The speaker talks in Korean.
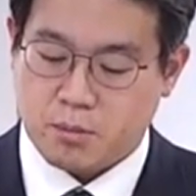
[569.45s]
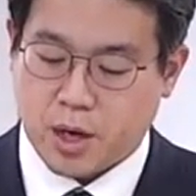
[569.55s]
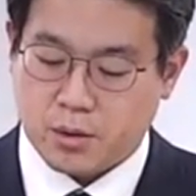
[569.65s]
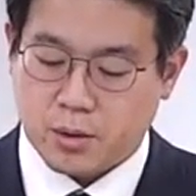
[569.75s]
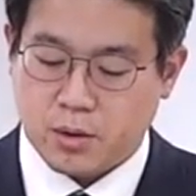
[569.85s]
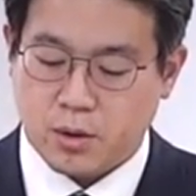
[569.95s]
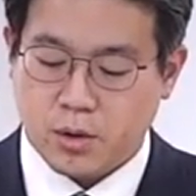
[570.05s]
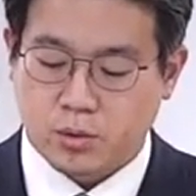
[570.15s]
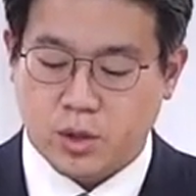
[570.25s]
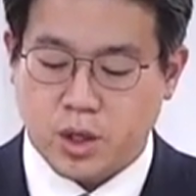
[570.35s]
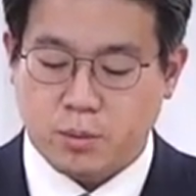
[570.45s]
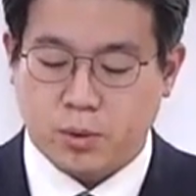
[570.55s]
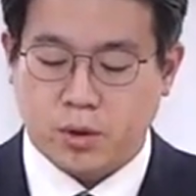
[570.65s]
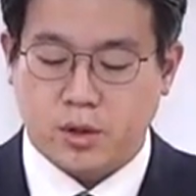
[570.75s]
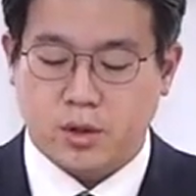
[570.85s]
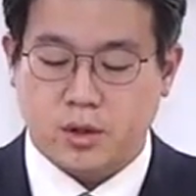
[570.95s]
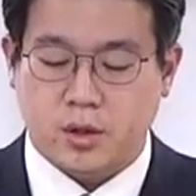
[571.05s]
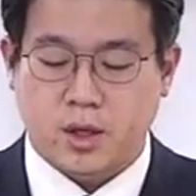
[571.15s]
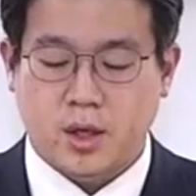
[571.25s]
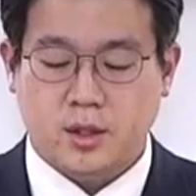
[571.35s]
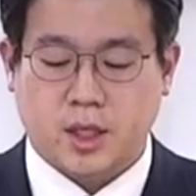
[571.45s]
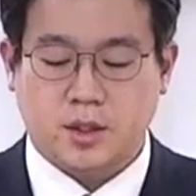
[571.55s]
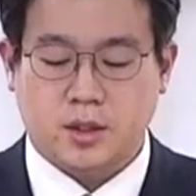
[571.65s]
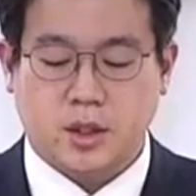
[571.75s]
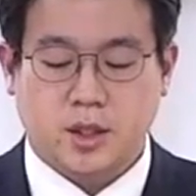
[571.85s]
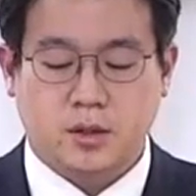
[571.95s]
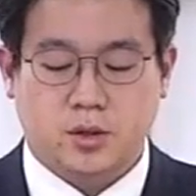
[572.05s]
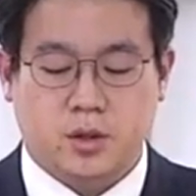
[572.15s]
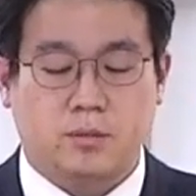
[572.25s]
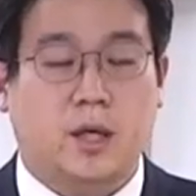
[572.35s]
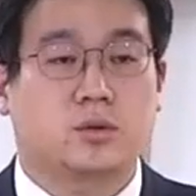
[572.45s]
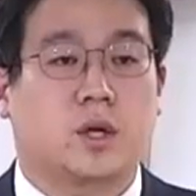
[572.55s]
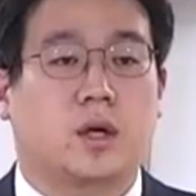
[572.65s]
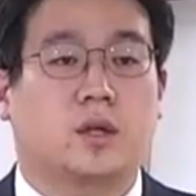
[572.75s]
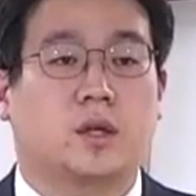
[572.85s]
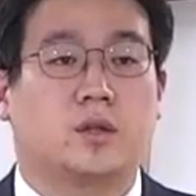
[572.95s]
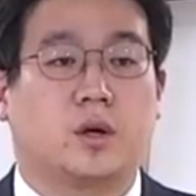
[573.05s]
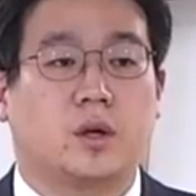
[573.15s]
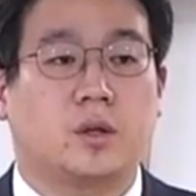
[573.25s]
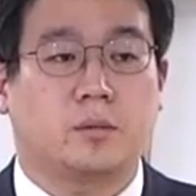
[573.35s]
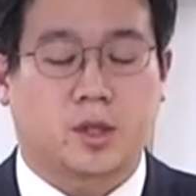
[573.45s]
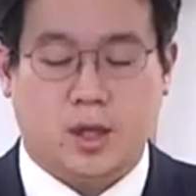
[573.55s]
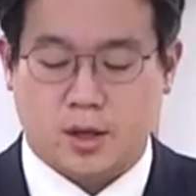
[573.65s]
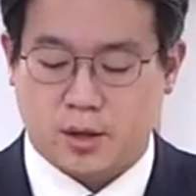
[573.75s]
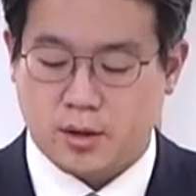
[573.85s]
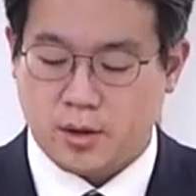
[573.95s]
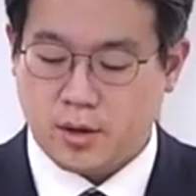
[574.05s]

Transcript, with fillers: 바로 우리가 보고 있는 자신의 상처를 마주대하게 된 여인입니다.